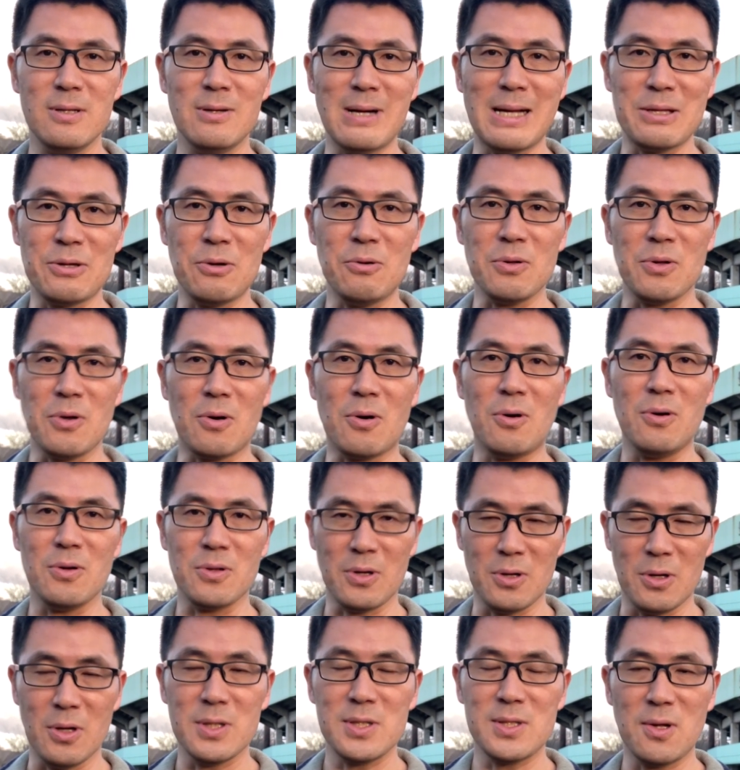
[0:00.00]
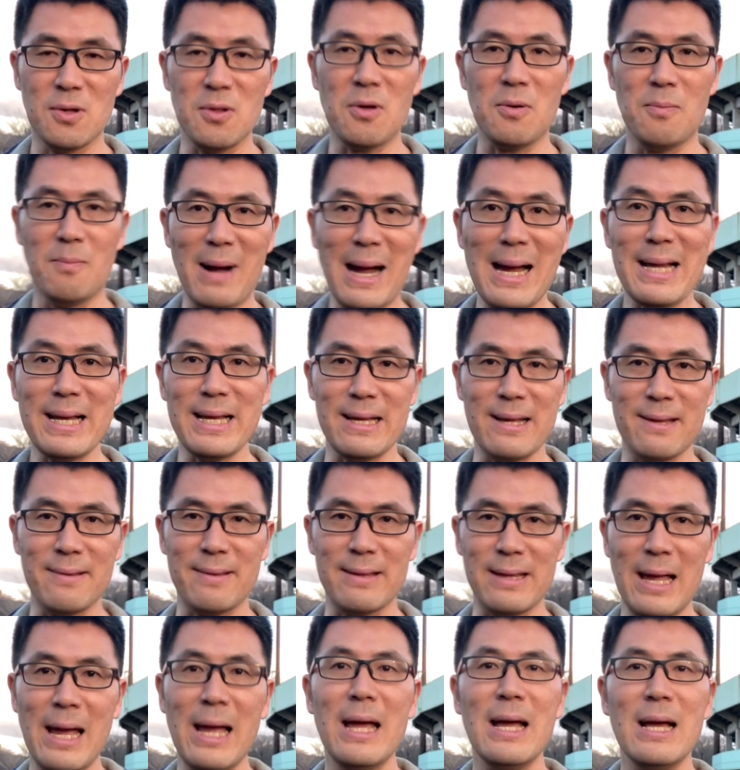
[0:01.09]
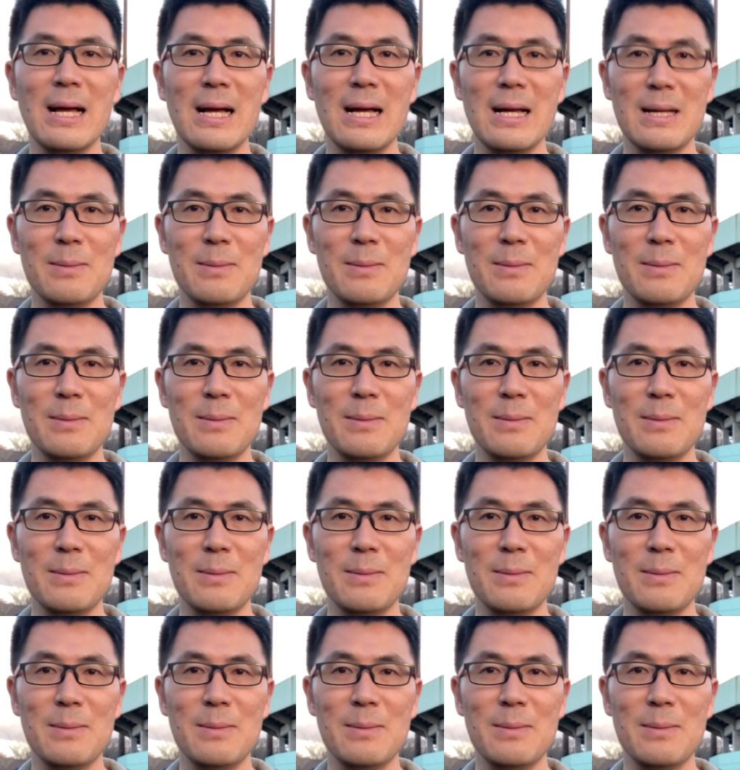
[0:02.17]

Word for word: はどうのこうの、その前にですね、